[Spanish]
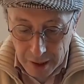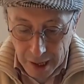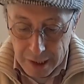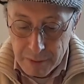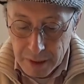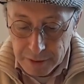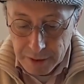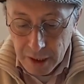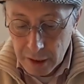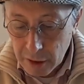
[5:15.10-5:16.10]

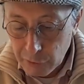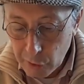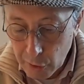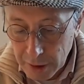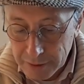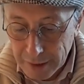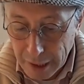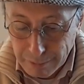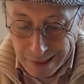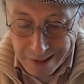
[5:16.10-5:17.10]
Anímense de flores
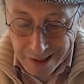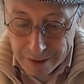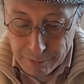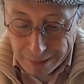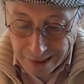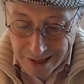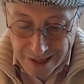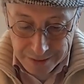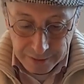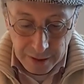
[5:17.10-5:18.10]
las
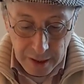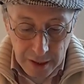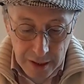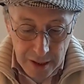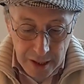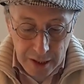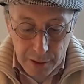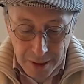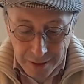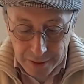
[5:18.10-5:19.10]
praderas y
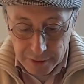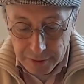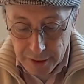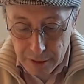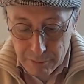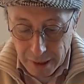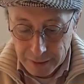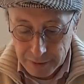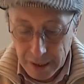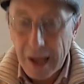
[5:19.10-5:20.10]
de verdes
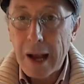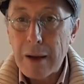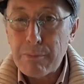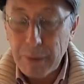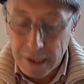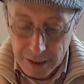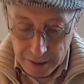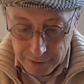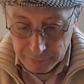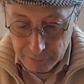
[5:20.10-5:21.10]
siembras las
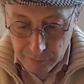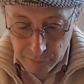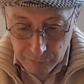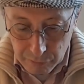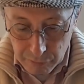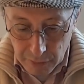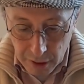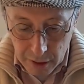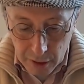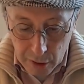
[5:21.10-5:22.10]
campiñas.
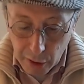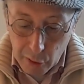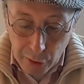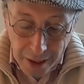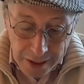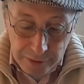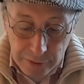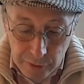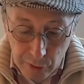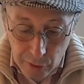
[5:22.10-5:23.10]

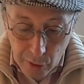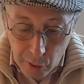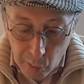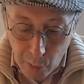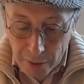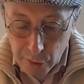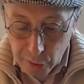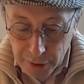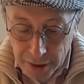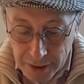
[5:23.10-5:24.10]
¿Recordáis
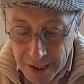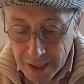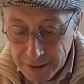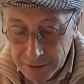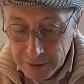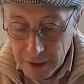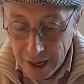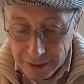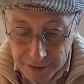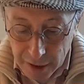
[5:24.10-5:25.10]
cuando tendíais
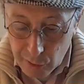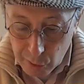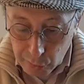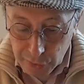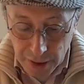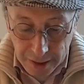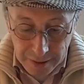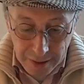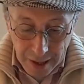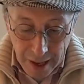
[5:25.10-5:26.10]
allá en
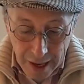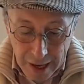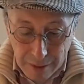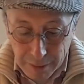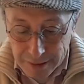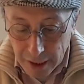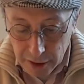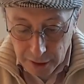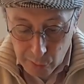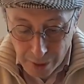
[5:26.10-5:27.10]
Rusia las mesas
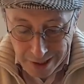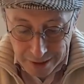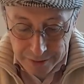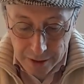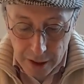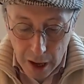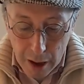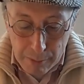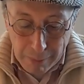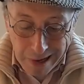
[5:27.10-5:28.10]
rituales
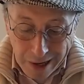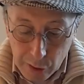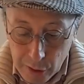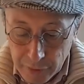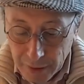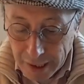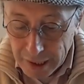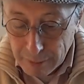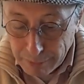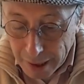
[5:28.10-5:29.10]
para glorificar
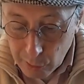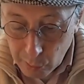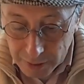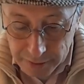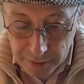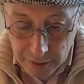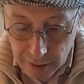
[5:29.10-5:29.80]
las Pascuas.